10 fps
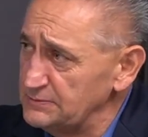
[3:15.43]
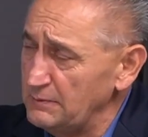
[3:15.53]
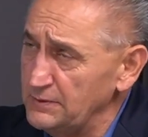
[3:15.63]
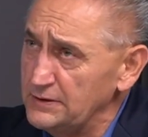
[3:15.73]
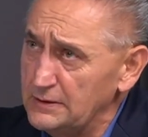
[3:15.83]
że
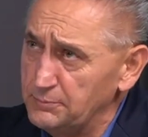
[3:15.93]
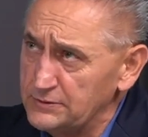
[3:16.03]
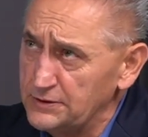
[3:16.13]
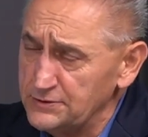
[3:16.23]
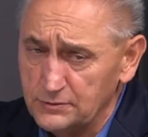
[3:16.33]
mamy inne
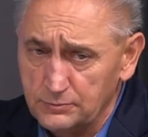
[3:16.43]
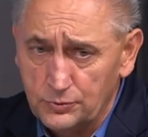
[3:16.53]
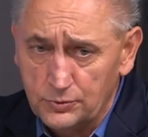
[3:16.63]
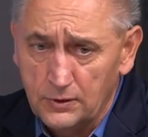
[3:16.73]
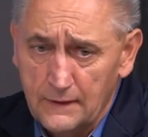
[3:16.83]
podejście do
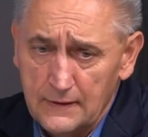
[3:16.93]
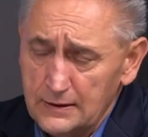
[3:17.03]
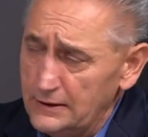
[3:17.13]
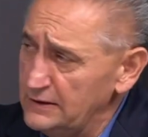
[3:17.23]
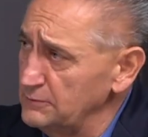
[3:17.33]
bólu,
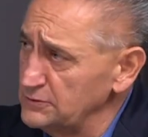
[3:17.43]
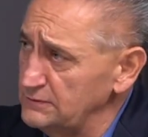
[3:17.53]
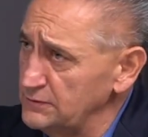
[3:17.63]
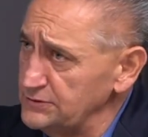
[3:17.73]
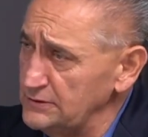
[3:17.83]
inne
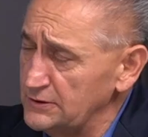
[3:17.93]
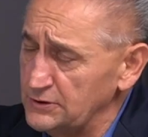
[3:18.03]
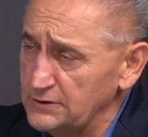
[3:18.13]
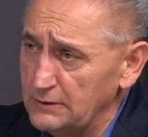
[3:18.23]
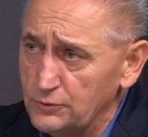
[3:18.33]
możliwości
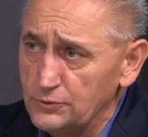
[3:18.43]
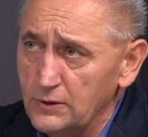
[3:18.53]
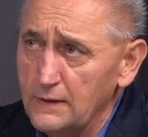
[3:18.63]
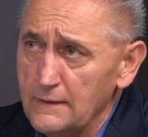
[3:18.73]
leczenia bólu.